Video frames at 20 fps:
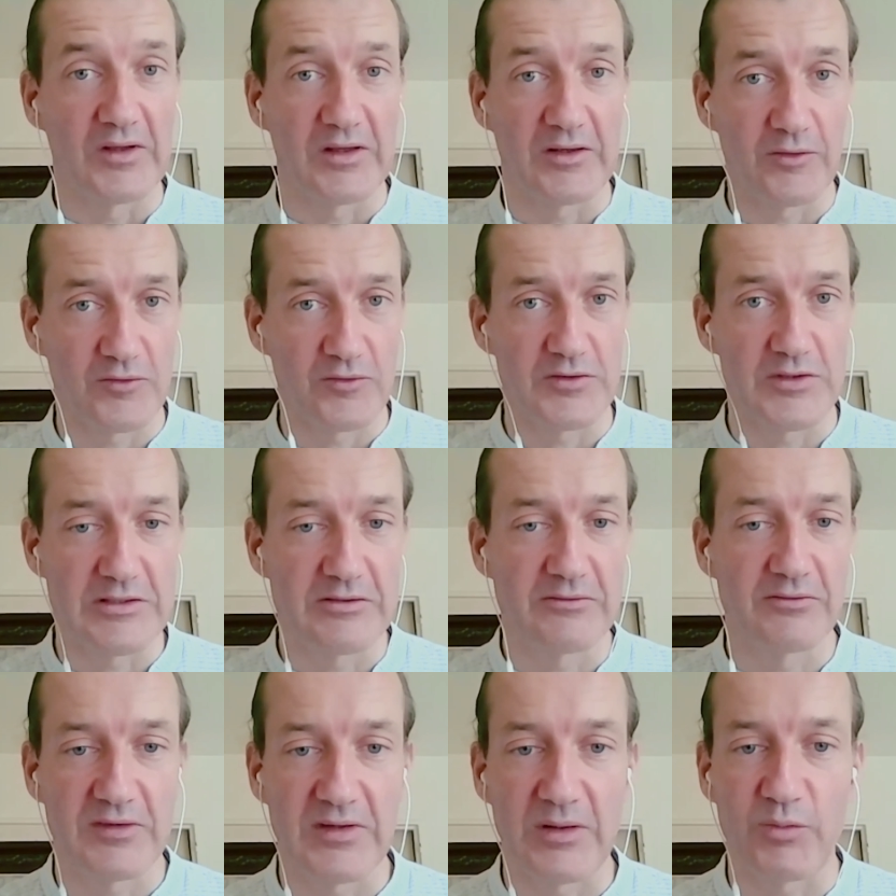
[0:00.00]
Et quand je dis
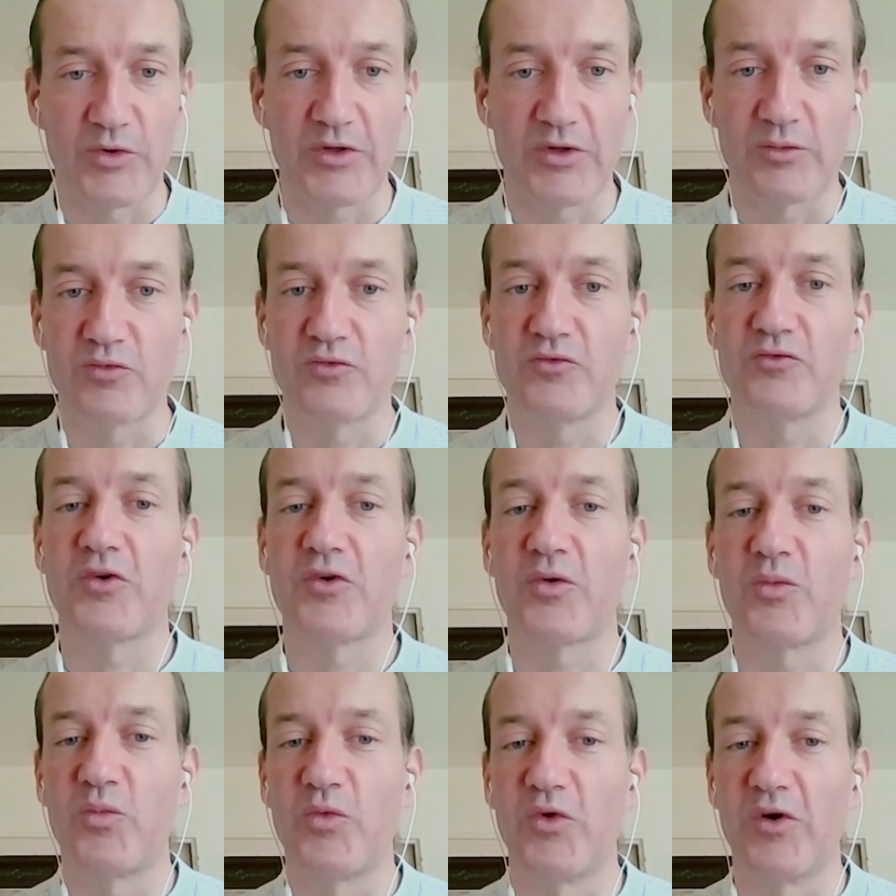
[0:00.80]
longue, ça peut être
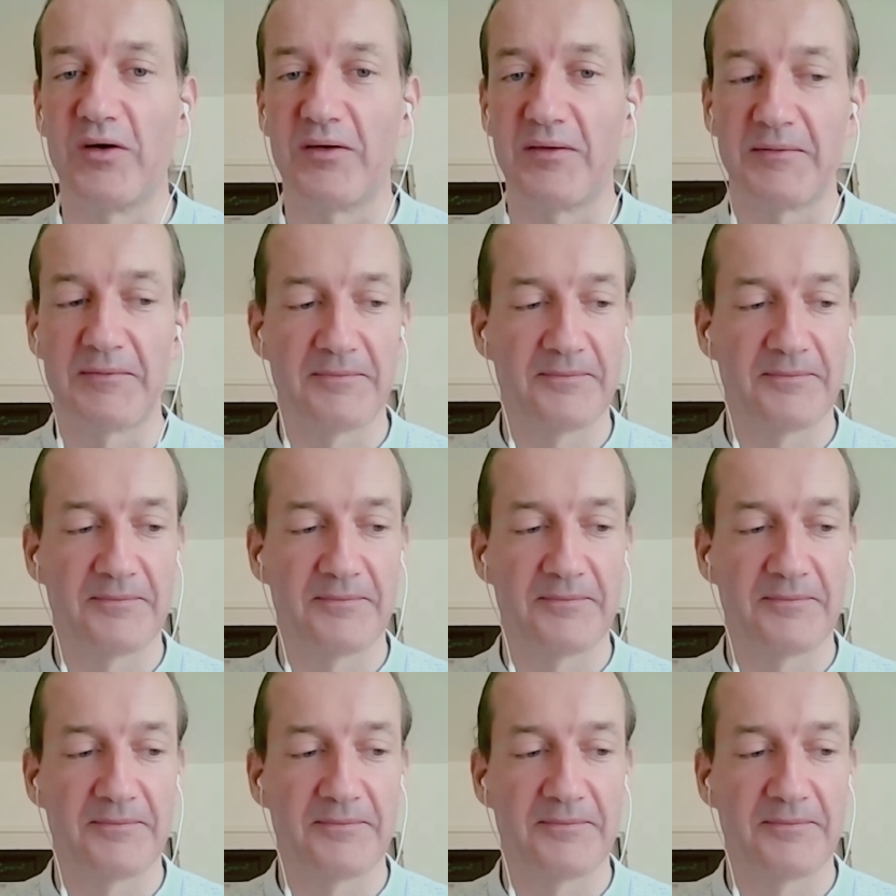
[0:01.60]
plusieurs mois.